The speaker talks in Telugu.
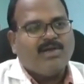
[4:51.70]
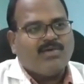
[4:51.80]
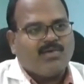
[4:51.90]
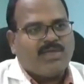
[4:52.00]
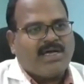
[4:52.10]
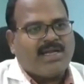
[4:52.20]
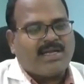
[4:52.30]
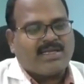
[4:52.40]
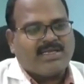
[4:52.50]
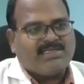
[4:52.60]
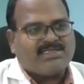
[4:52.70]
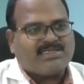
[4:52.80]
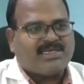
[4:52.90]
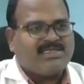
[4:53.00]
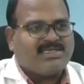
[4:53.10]
ఉదాహరణకు
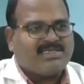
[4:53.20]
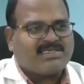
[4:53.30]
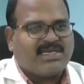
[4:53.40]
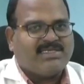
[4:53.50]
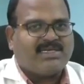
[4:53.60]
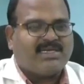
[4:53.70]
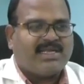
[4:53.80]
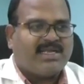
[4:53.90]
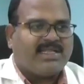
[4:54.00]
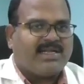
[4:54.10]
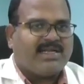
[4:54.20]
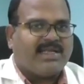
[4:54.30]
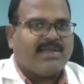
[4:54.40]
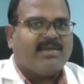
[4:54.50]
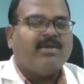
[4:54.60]
ఇన్స్ట్రెన్సిక్ స్టెయిన్స్ అంటే ఏంటంటే
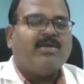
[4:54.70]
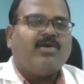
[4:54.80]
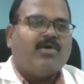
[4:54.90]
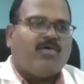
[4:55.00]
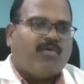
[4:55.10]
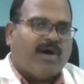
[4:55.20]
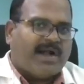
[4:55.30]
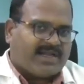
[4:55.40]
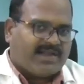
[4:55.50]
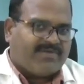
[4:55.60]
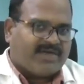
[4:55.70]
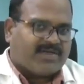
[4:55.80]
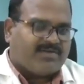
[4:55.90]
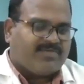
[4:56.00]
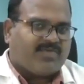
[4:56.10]
వాటర్ ఎఫెక్ట్
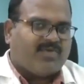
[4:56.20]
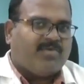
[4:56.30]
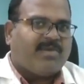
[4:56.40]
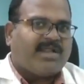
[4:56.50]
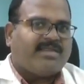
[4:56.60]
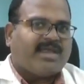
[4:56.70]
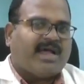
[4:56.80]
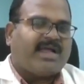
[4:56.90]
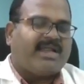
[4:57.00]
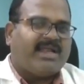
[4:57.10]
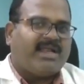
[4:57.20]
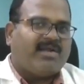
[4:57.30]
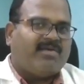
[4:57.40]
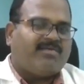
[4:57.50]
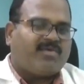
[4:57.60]
ఫ్లో మనం తాగే
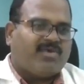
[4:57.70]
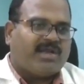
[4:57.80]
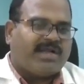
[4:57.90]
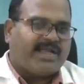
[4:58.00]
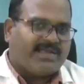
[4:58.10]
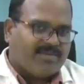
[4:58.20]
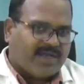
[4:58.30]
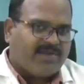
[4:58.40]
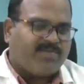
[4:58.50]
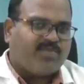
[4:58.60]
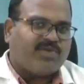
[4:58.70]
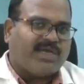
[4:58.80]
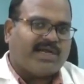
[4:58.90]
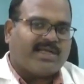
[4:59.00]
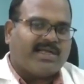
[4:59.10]
నీళ్ళలో ఫ్లోరిన్ అంటే అది మనం ఇప్పుడు
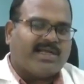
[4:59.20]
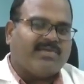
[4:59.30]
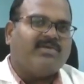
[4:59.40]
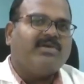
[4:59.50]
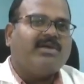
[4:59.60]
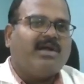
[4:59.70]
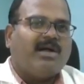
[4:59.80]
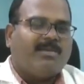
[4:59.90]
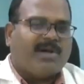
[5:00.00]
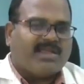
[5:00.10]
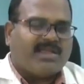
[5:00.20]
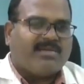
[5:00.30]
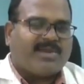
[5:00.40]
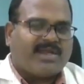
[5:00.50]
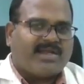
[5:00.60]
తాగడం కాదు మదర్
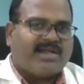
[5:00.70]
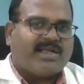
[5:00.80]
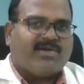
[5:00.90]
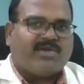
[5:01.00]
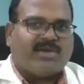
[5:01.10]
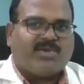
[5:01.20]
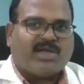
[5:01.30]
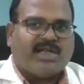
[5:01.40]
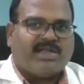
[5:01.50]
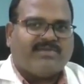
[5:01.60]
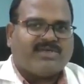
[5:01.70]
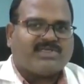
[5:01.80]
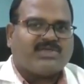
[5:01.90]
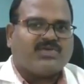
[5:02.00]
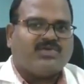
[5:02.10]
ప్రెగ్నెంట్గా ఉన్నప్పుడు కానీ ఫస్ట్
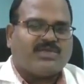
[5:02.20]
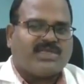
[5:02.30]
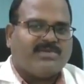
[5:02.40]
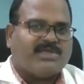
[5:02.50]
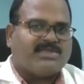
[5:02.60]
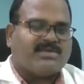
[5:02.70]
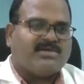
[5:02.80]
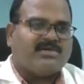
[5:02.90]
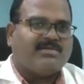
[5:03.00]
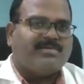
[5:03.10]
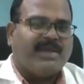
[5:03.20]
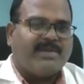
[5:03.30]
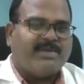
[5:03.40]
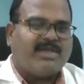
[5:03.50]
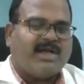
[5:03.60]
టూ త్రీ మంత్స్లో
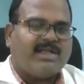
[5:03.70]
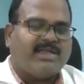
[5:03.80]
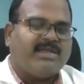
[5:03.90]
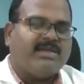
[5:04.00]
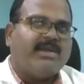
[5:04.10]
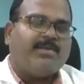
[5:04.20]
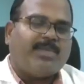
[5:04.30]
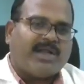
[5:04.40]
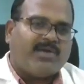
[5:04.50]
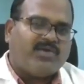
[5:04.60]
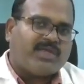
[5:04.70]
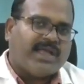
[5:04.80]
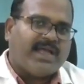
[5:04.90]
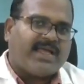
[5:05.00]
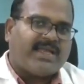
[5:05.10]
బేబీ కానీ పన్ను
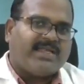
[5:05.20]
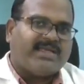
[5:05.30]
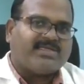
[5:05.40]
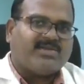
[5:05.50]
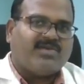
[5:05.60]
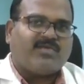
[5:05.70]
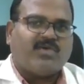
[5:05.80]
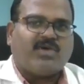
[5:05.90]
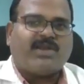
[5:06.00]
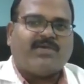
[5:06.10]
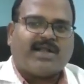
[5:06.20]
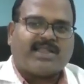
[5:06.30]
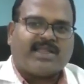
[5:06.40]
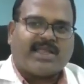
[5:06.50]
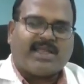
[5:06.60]
తయారయ్యే దశలో ఫ్లోరిన్ వాటర్
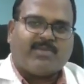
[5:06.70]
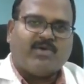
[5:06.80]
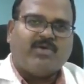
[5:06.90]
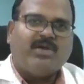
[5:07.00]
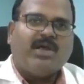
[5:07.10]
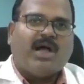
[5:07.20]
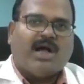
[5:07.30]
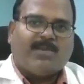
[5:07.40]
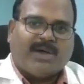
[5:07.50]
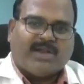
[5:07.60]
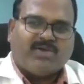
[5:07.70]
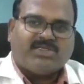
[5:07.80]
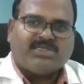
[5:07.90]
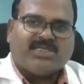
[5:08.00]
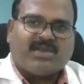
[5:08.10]
తగినప్పుడు ఆ పన్ను
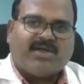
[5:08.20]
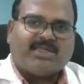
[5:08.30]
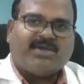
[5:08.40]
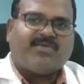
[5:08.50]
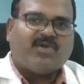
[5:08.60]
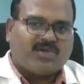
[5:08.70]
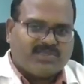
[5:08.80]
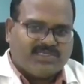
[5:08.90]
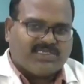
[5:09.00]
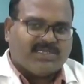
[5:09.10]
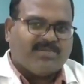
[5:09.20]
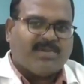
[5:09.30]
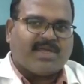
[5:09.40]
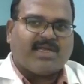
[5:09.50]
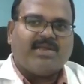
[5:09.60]
వచ్చిన తర్వాత ఫ్లోరోసిస్ అనే
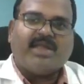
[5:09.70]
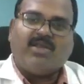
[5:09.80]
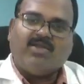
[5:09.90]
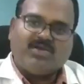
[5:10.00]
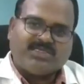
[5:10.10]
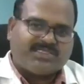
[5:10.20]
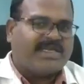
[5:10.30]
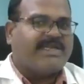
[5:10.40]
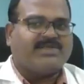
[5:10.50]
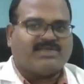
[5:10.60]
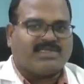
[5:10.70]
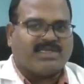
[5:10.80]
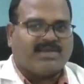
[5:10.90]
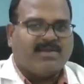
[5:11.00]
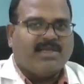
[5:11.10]
మరకలు ఎల్లో స్ట్రెయిన్స్ వస్తాయి
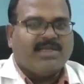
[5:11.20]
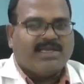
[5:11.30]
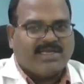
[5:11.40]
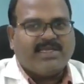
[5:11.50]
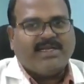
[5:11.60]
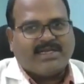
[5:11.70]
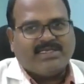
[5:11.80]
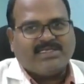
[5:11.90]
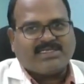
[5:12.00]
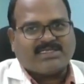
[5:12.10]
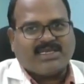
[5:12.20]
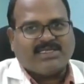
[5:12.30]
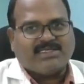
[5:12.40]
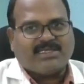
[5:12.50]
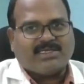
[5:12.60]
ఇది ఇంట్రెన్సిక్ స్టెయిన్స్
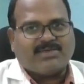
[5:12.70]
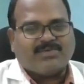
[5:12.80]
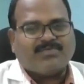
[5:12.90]
అన్నట్టు